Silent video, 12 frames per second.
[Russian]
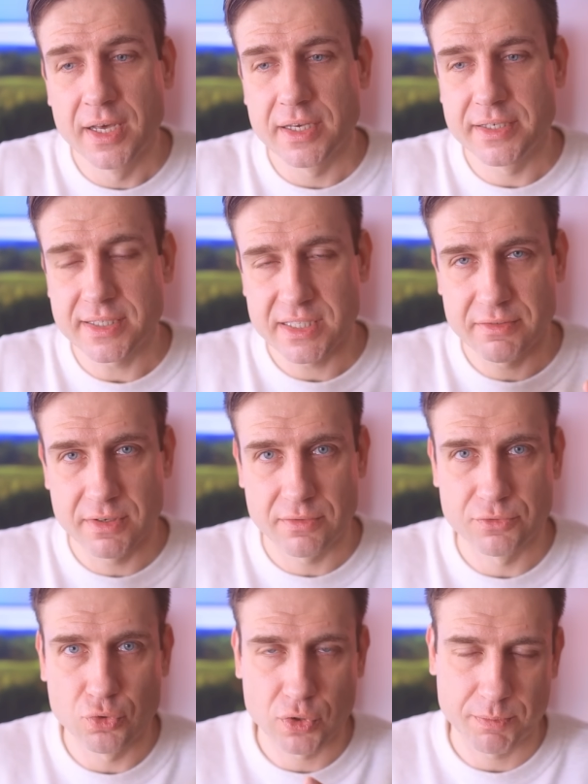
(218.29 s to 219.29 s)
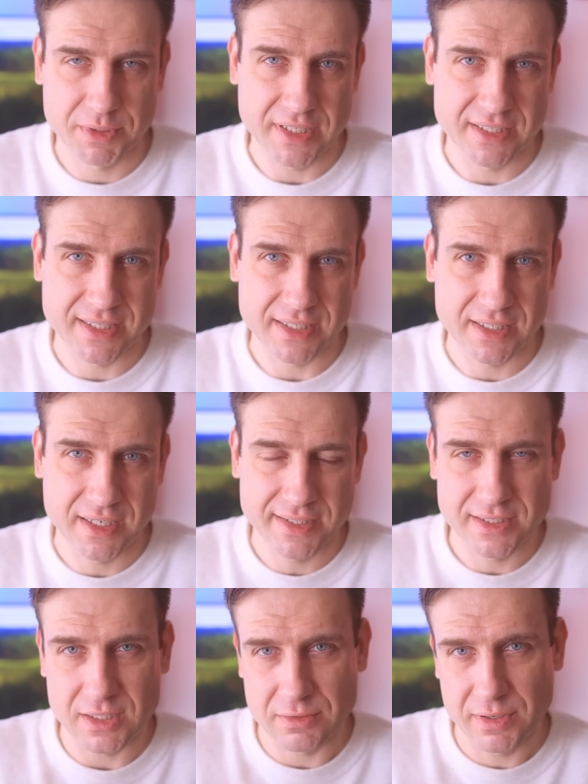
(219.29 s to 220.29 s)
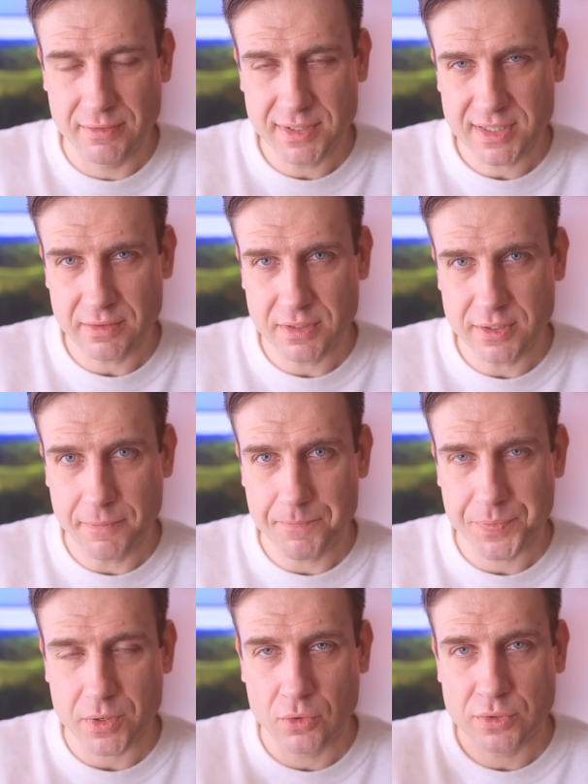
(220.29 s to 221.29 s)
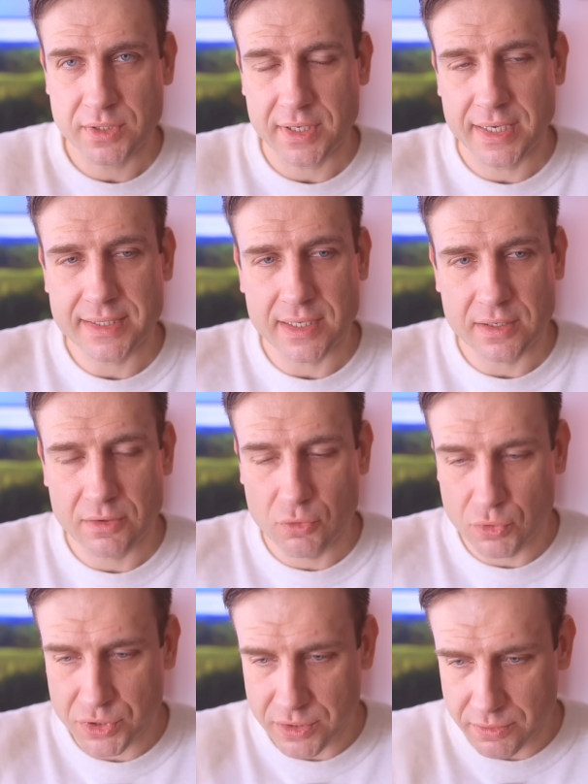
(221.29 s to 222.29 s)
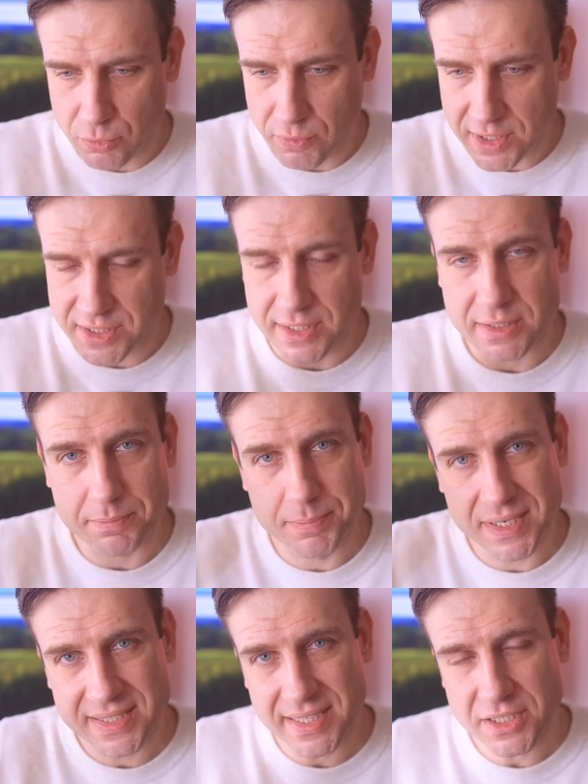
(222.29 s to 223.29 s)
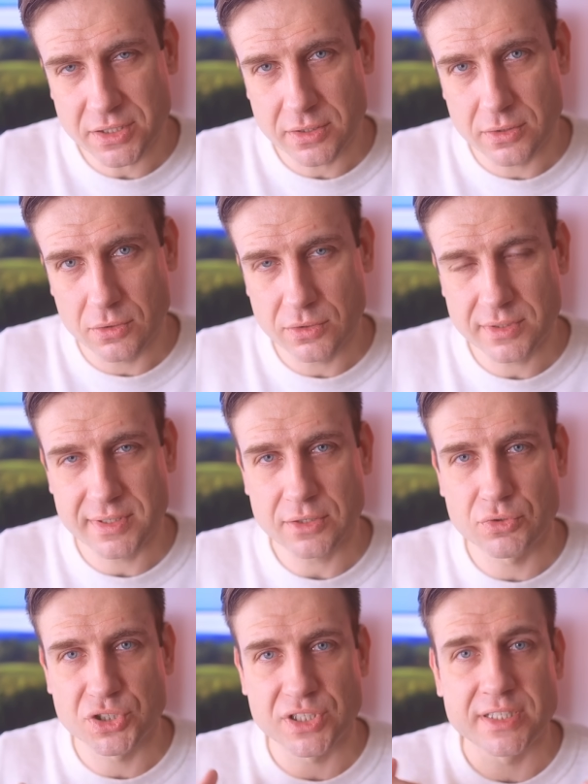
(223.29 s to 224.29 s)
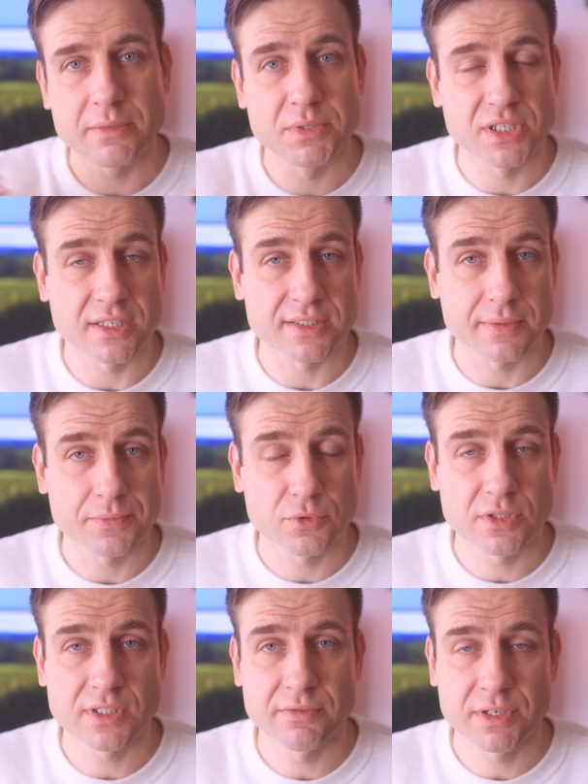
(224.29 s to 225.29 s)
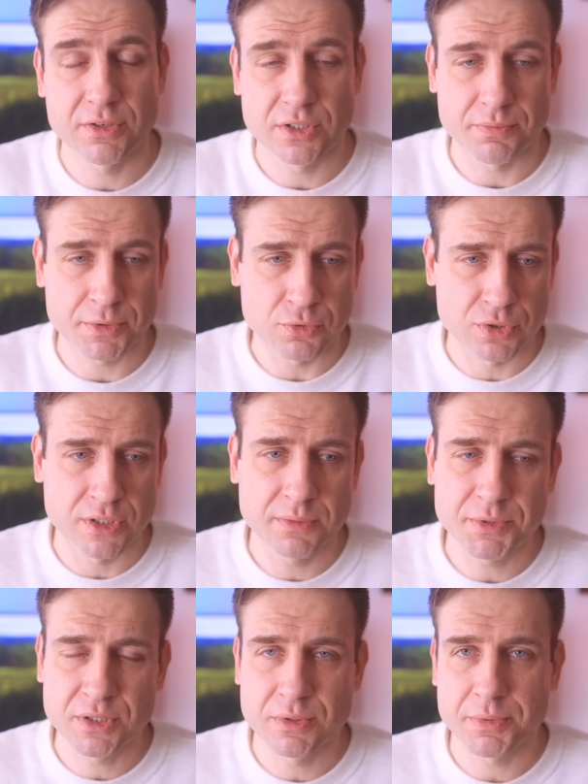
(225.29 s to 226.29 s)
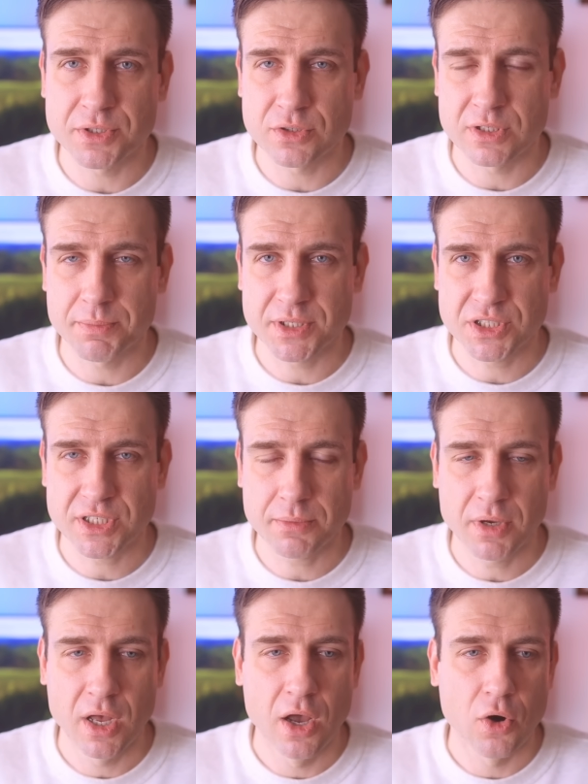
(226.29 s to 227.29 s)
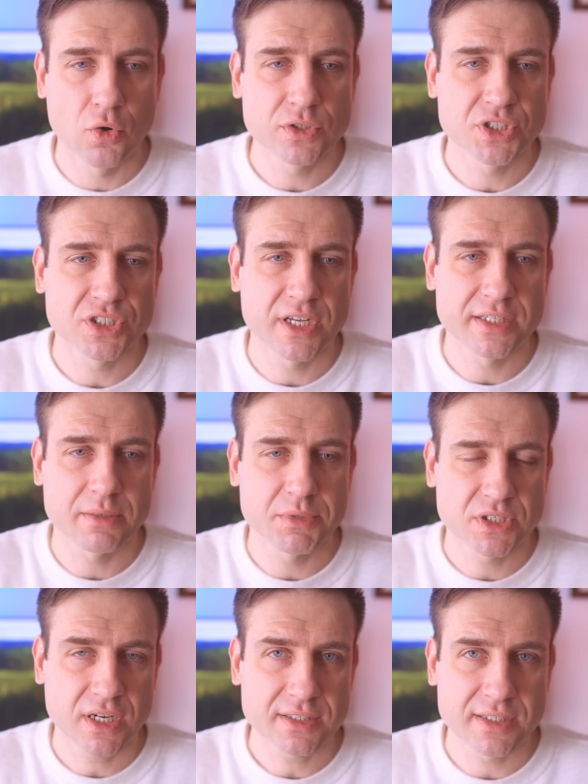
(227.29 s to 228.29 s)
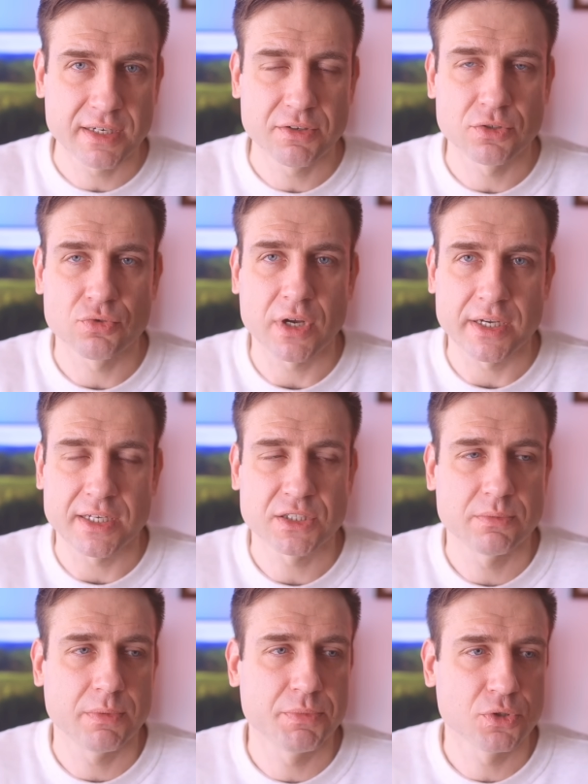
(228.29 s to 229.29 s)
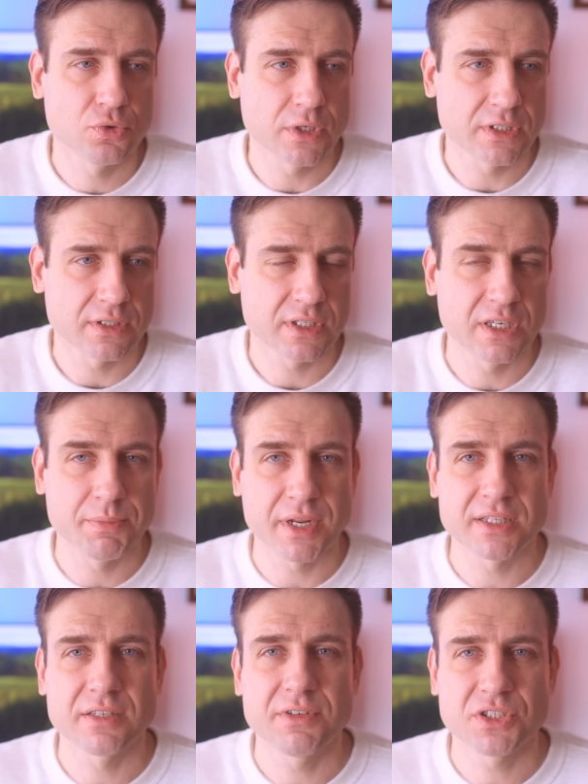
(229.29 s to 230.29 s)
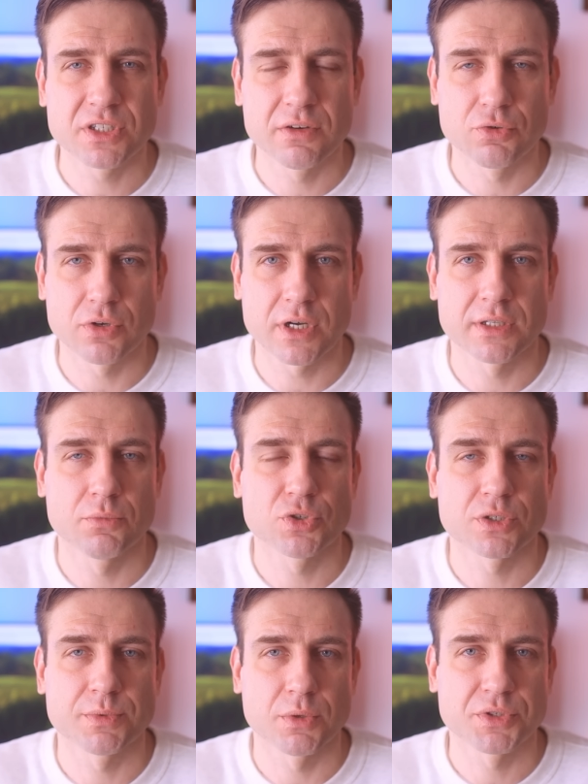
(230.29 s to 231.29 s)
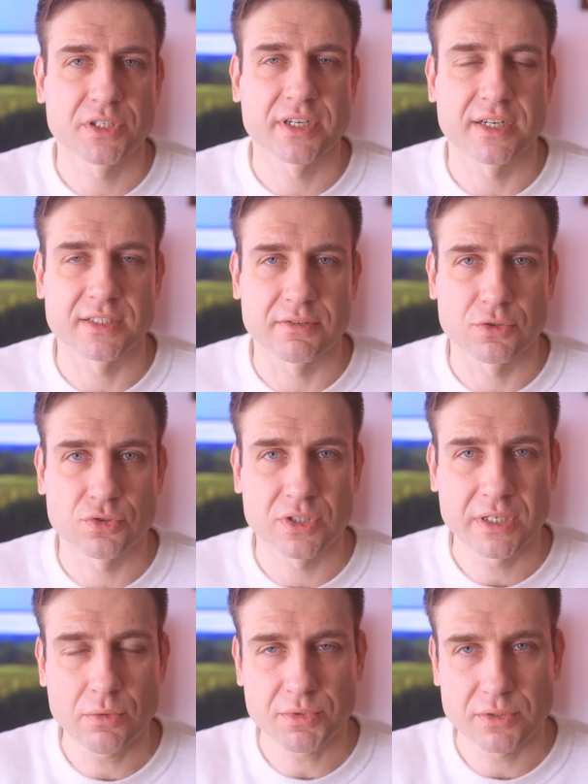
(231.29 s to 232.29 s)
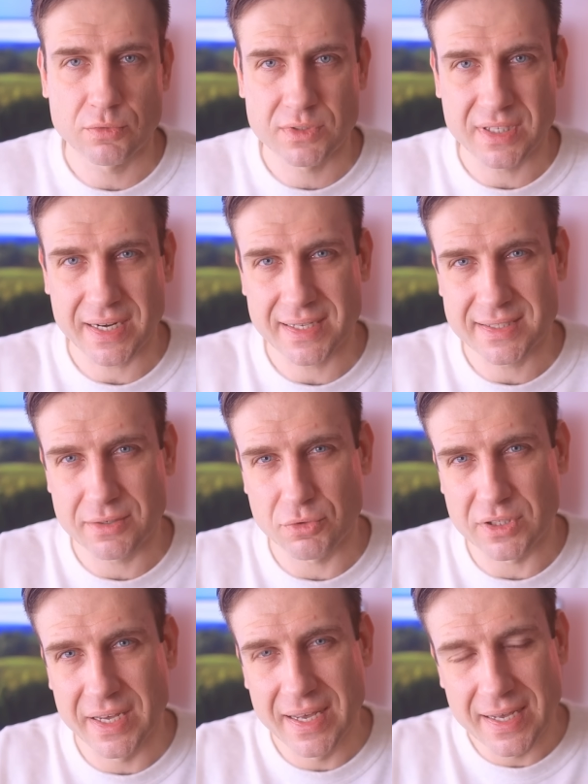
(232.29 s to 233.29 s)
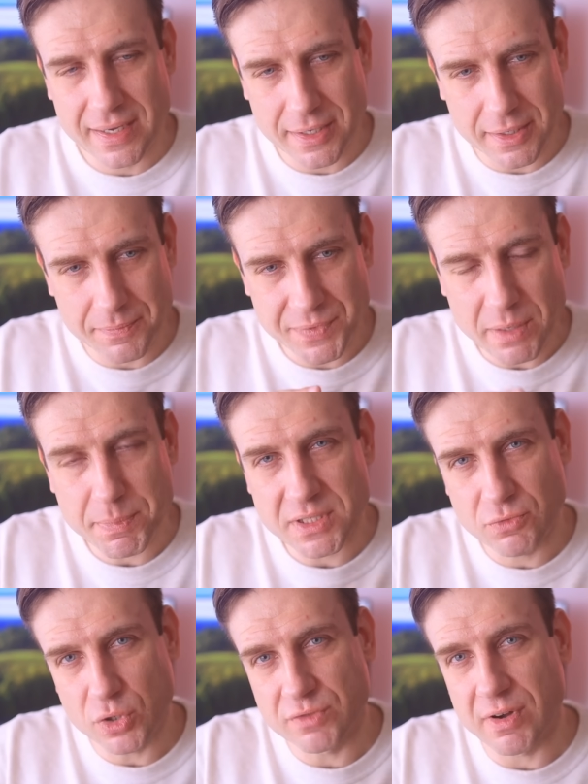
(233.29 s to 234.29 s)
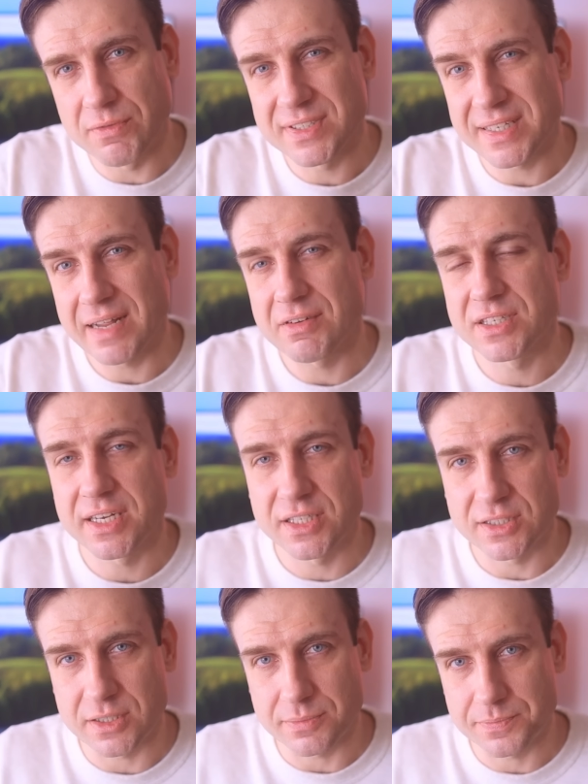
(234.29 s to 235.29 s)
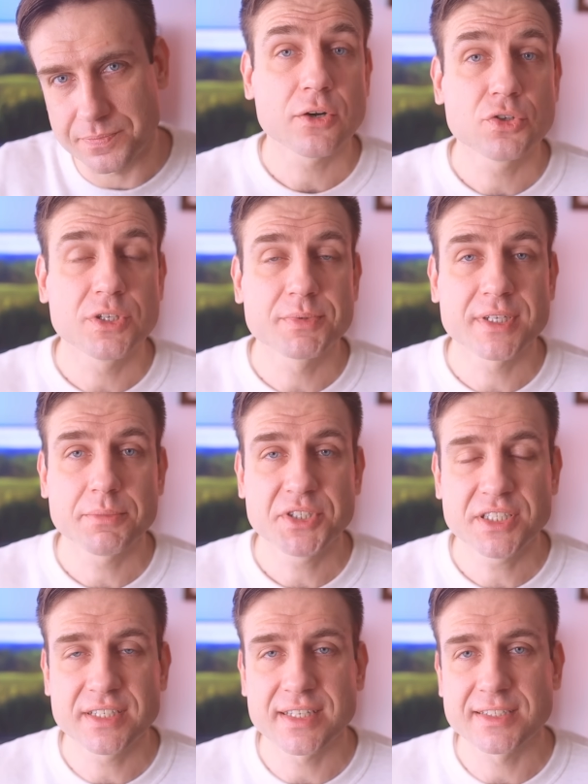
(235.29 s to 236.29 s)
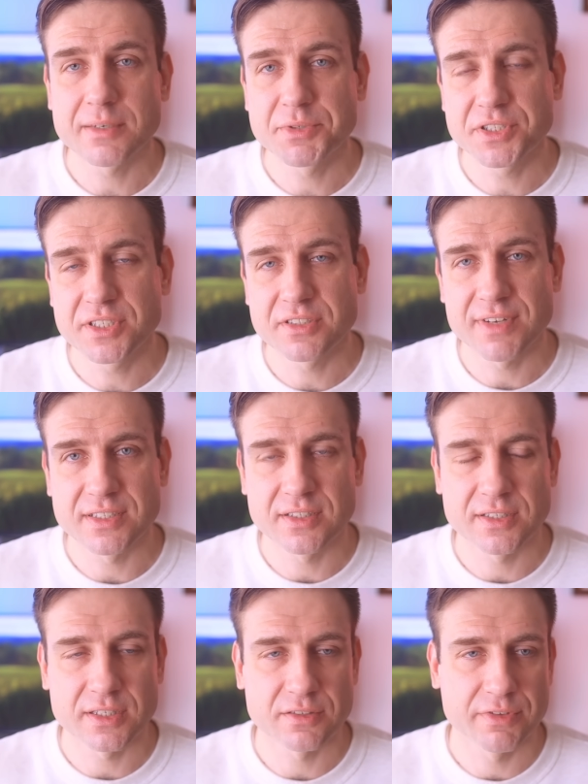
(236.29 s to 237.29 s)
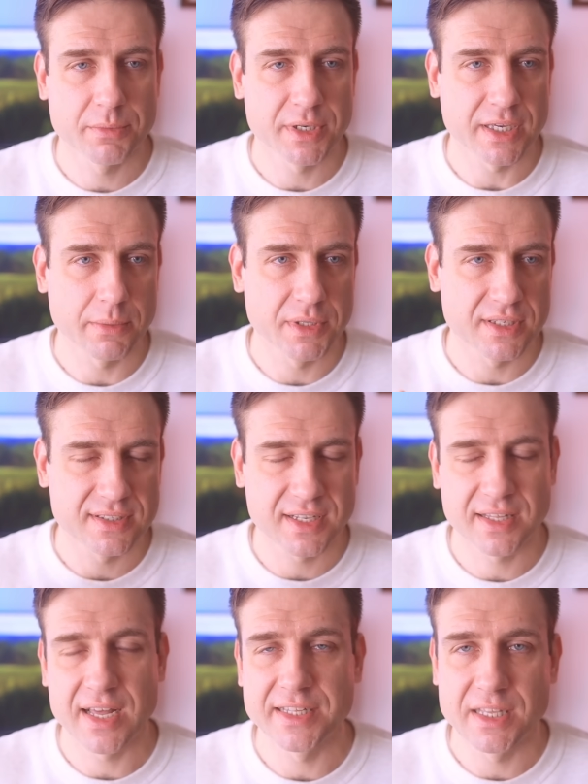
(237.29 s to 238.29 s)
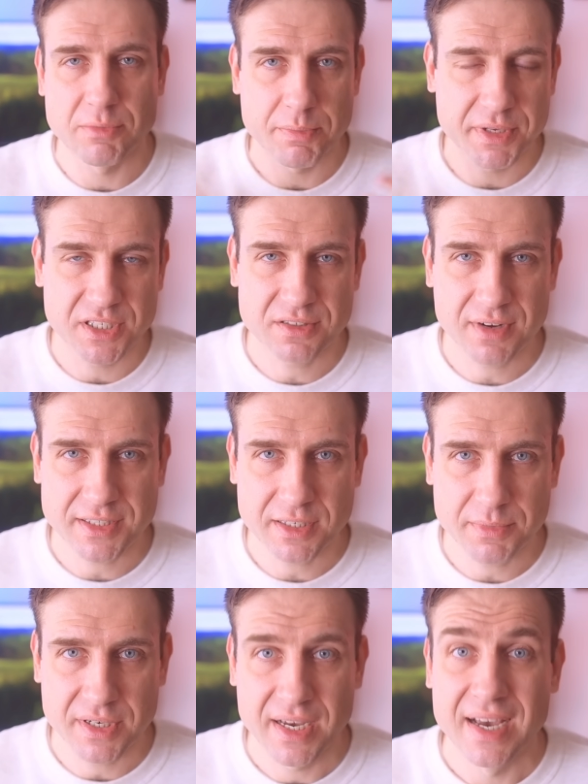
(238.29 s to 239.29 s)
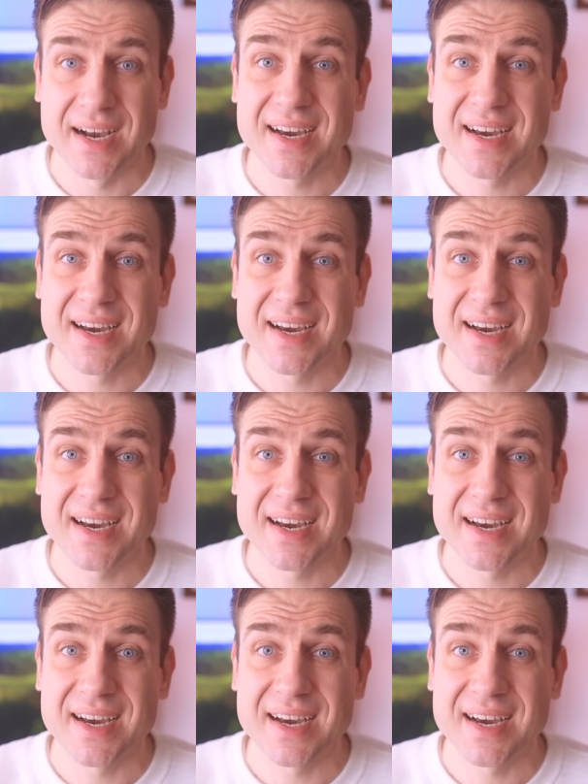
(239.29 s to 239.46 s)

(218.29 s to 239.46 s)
И если если вы вдруг пытаетесь как-то границы свои выставить, он это очень ему важно, это пресечь, он сразу начинает обижаться. То есть если вы говорите, послушай, не пиши мне, пожалуйста, по ночам, он начинает обижаться, говорит, ну как, я же тебе пишу, я тебе такие приятные вещи говорю, как ты можешь мне вообще отказывать. То есть таким образом он старается вот э, не позволить вам выстраивать границы. Второй тип сообщений это сообщения, связанные со своими какими-то страданиями, переживаниями.